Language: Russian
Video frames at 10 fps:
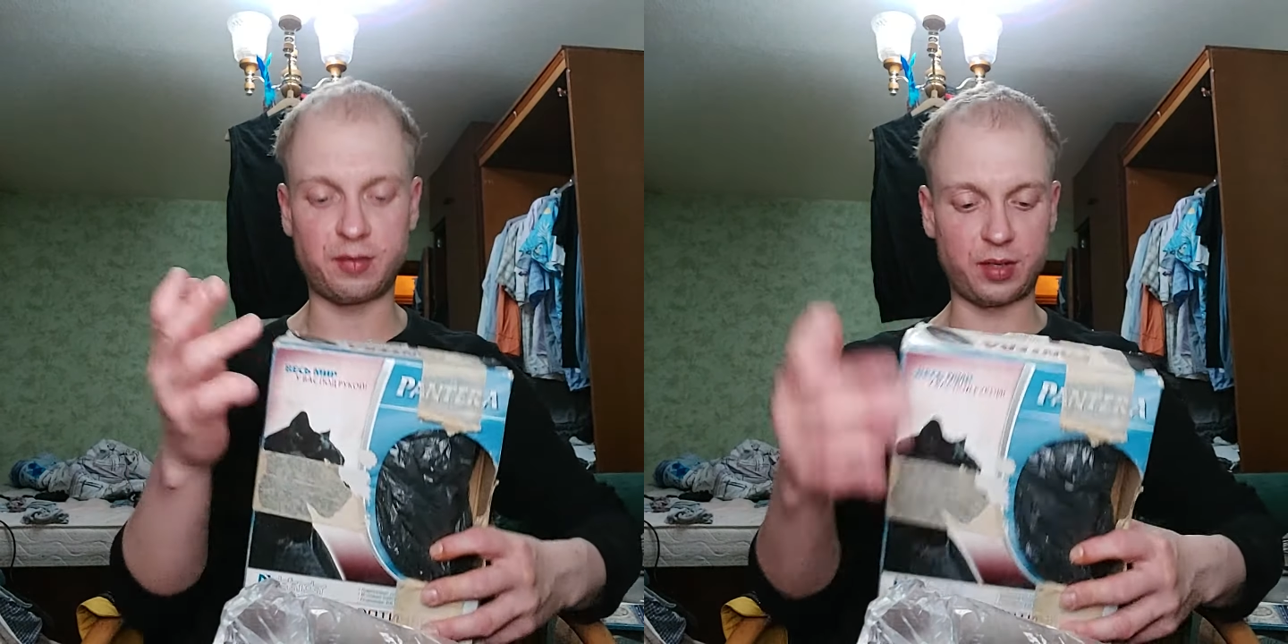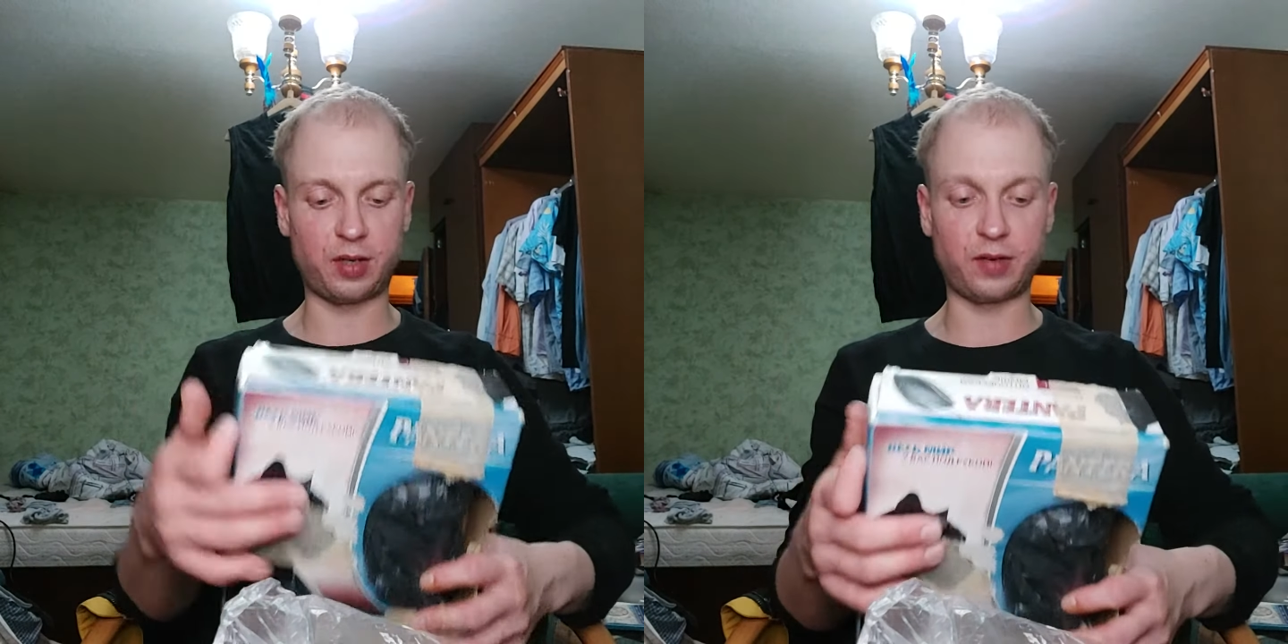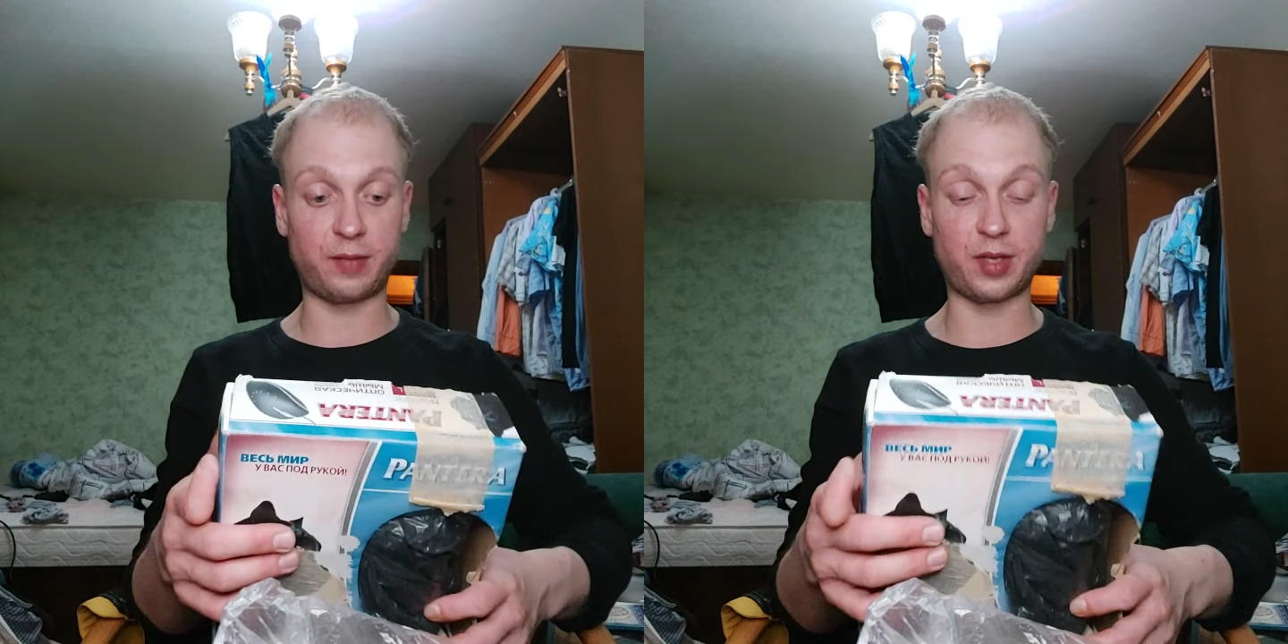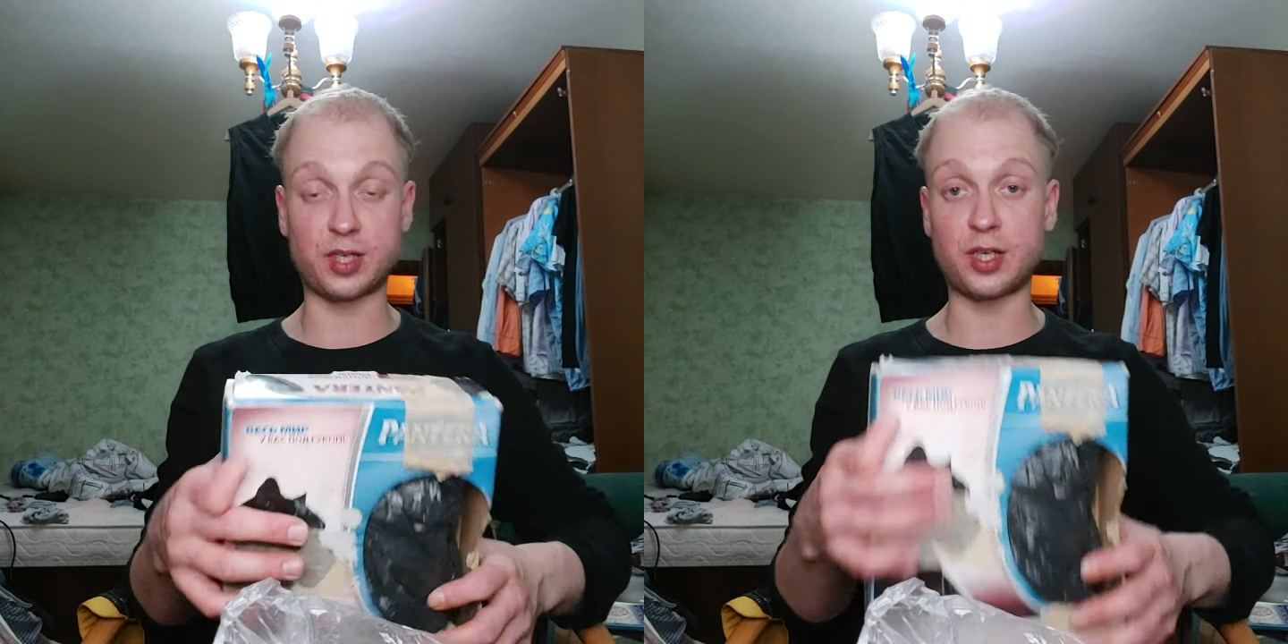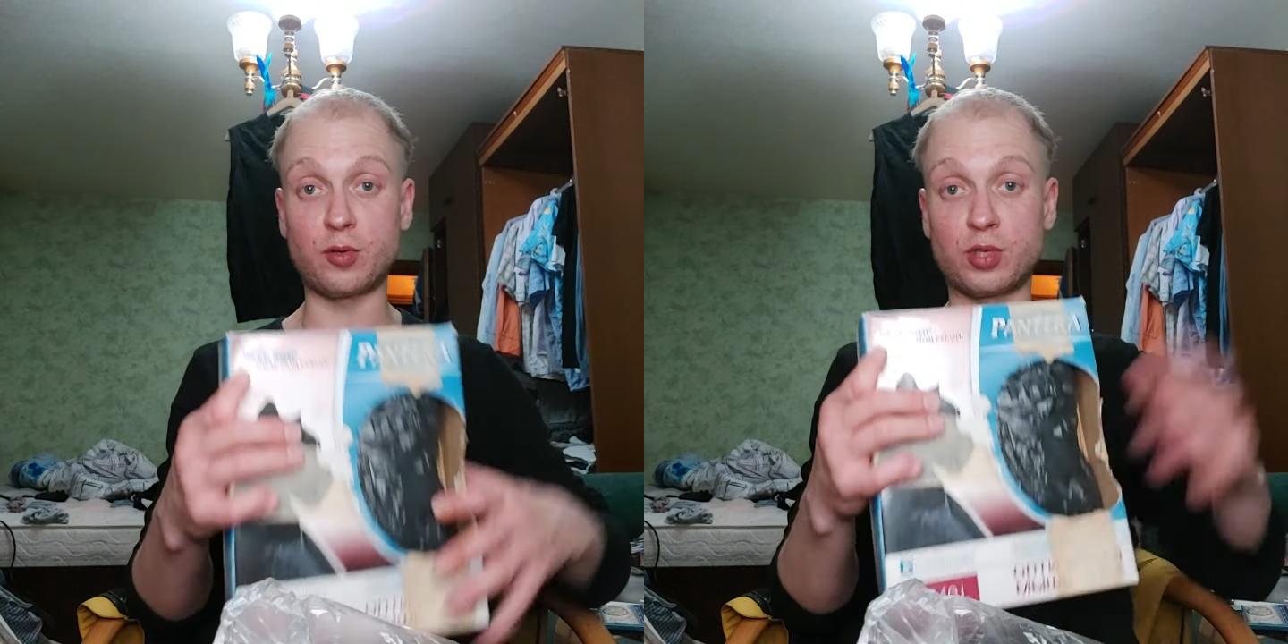Мало времени
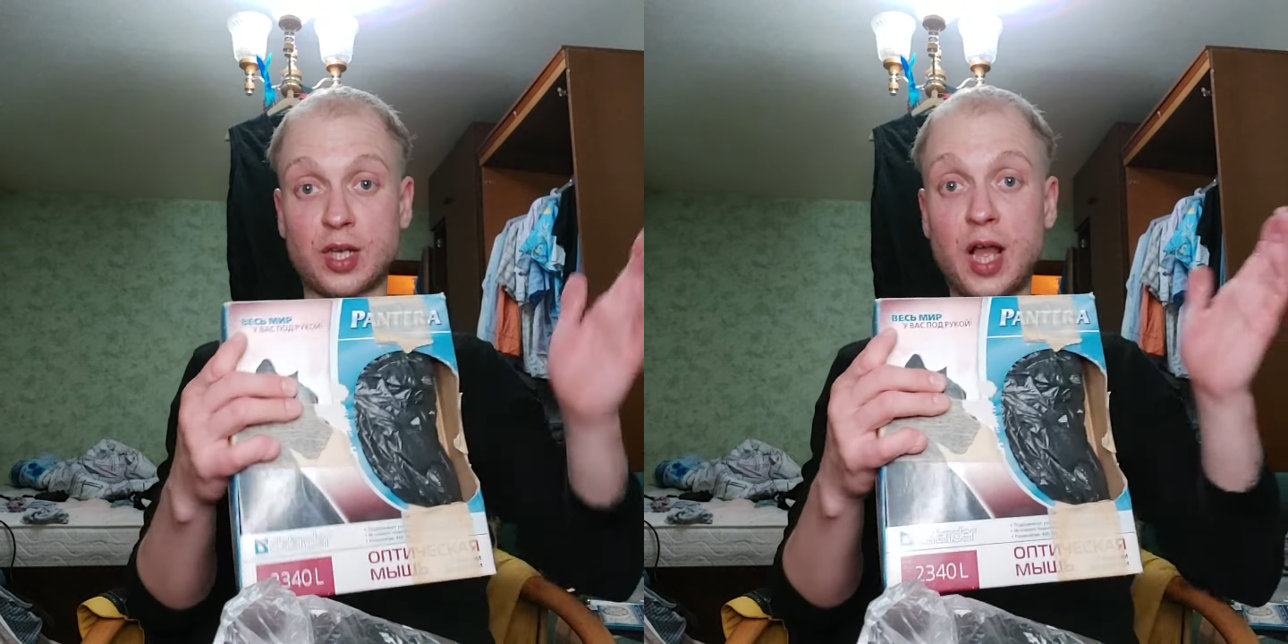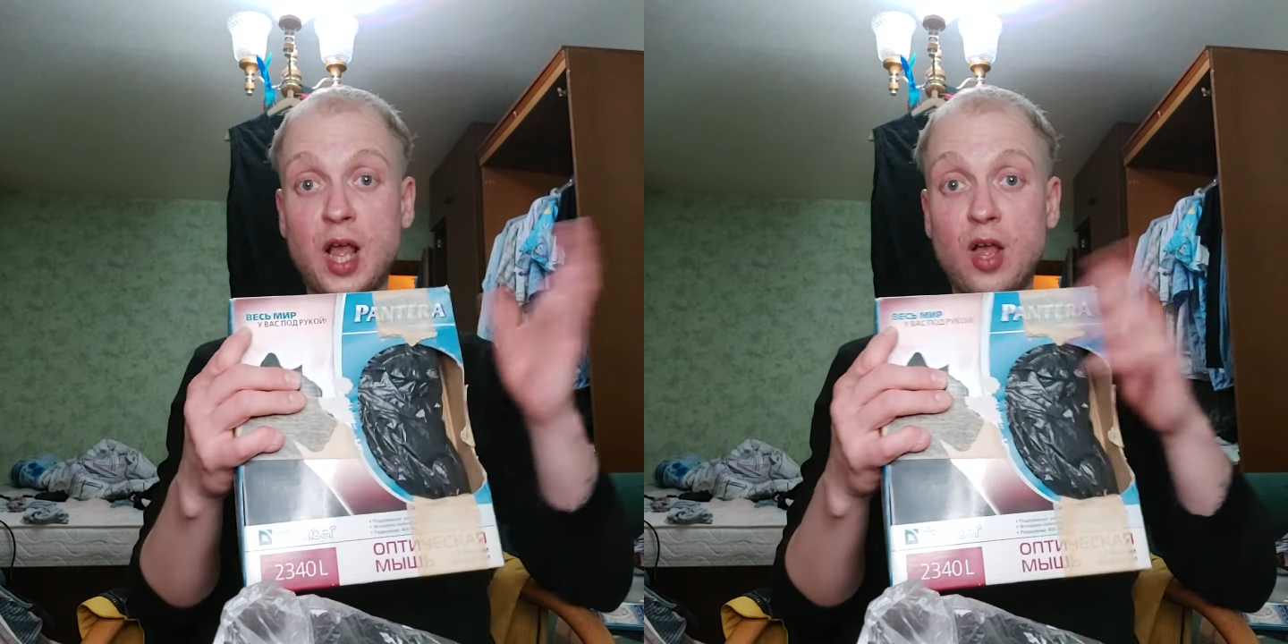остается, открывается.